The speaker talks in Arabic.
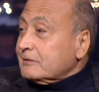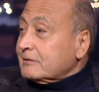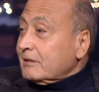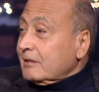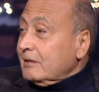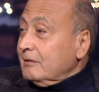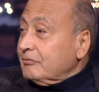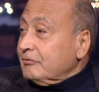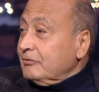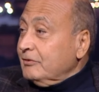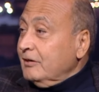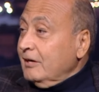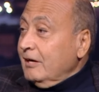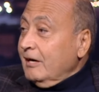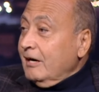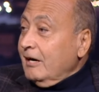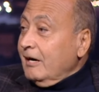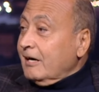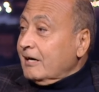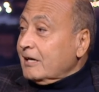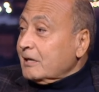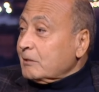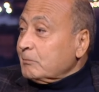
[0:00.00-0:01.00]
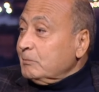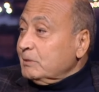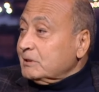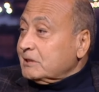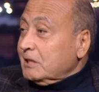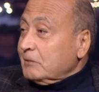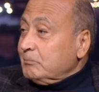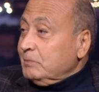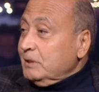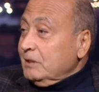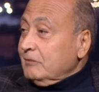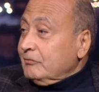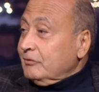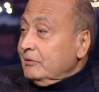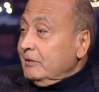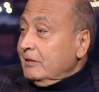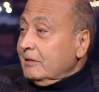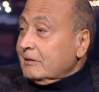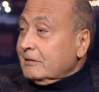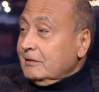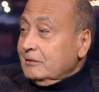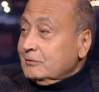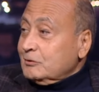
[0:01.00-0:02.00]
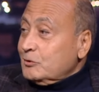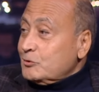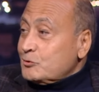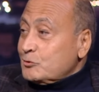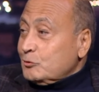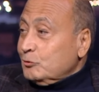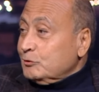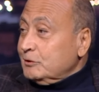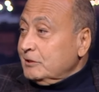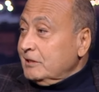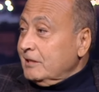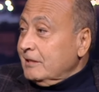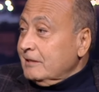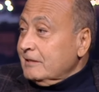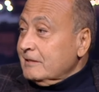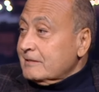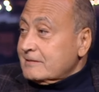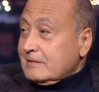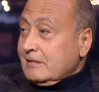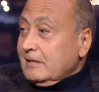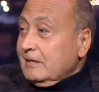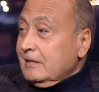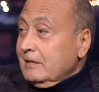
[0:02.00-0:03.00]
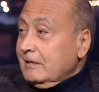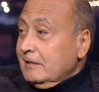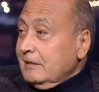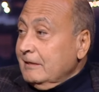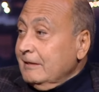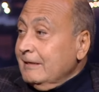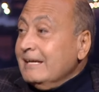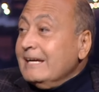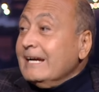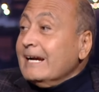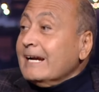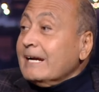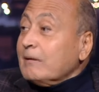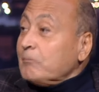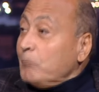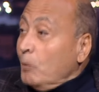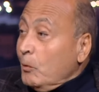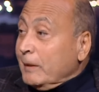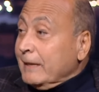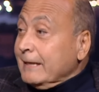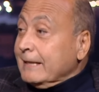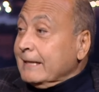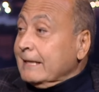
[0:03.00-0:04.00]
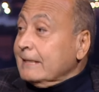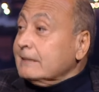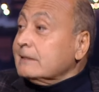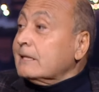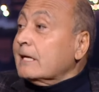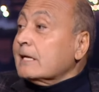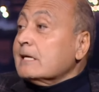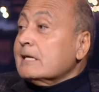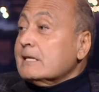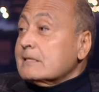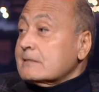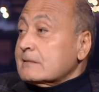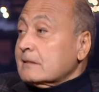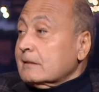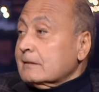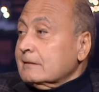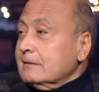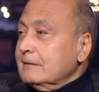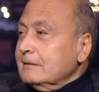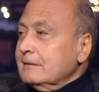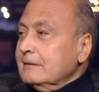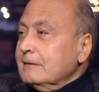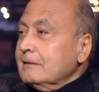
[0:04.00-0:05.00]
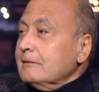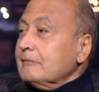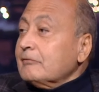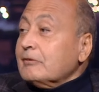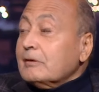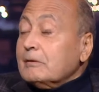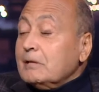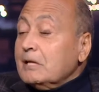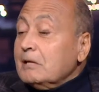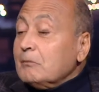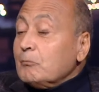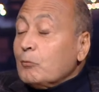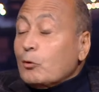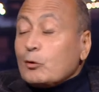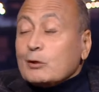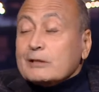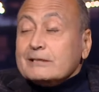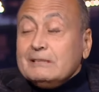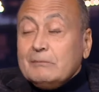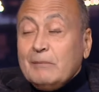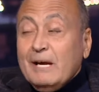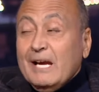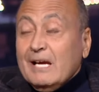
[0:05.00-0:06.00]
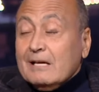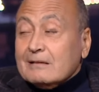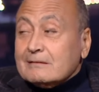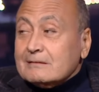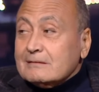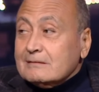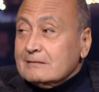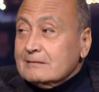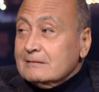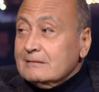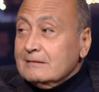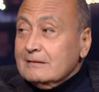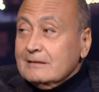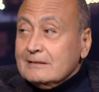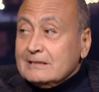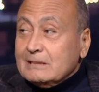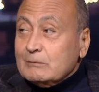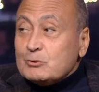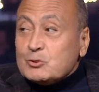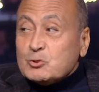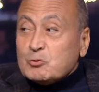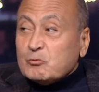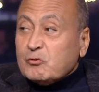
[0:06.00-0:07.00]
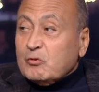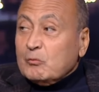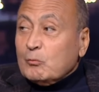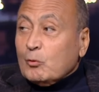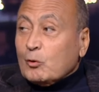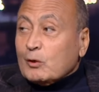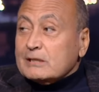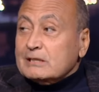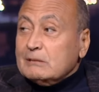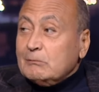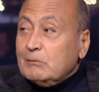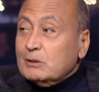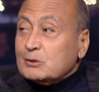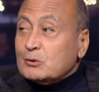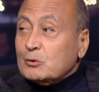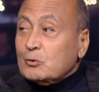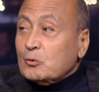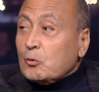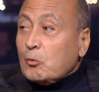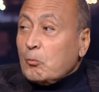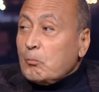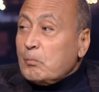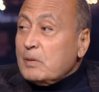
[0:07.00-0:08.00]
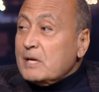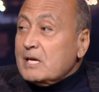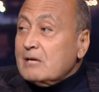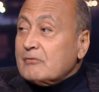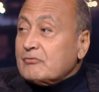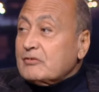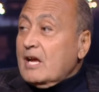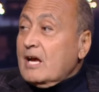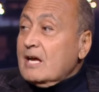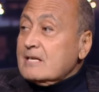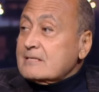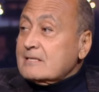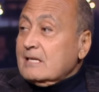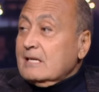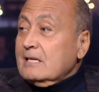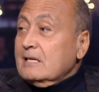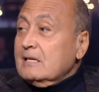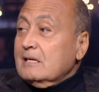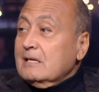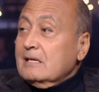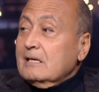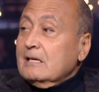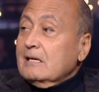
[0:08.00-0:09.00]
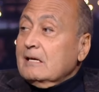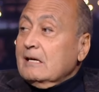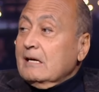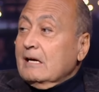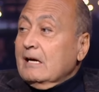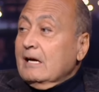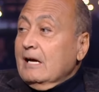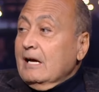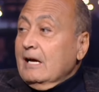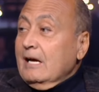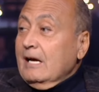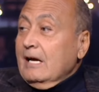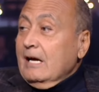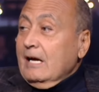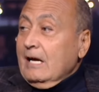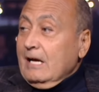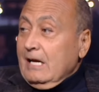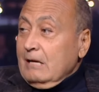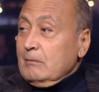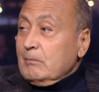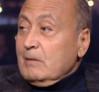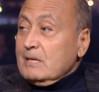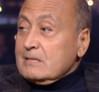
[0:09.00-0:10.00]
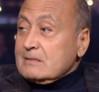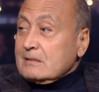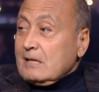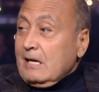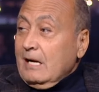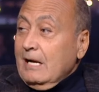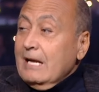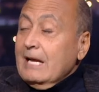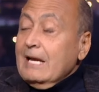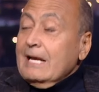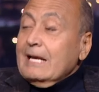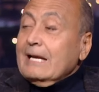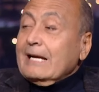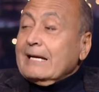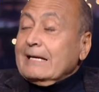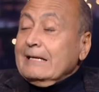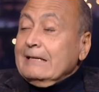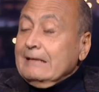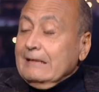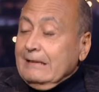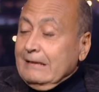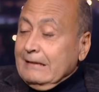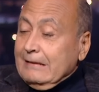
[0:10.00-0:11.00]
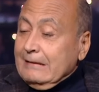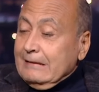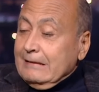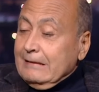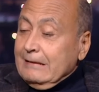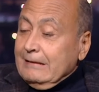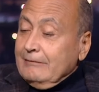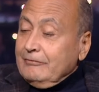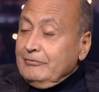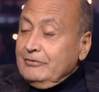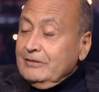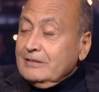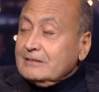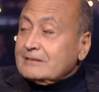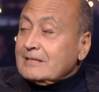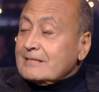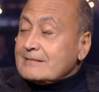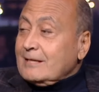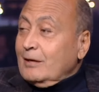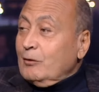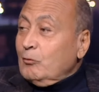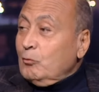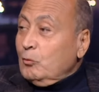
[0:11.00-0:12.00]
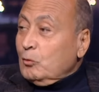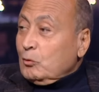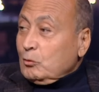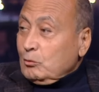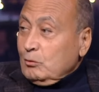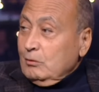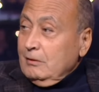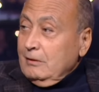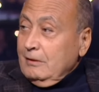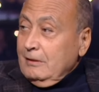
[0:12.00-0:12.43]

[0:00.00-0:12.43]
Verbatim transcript: اعتراف اخر بتطبيع في العلاقات السعوديه الاسرائيليه ممكن كان ده يحصل فده المقدمات انت بتشوف المقدمات الاوروبيه في هذا آه، المسرح لكن ان في تصور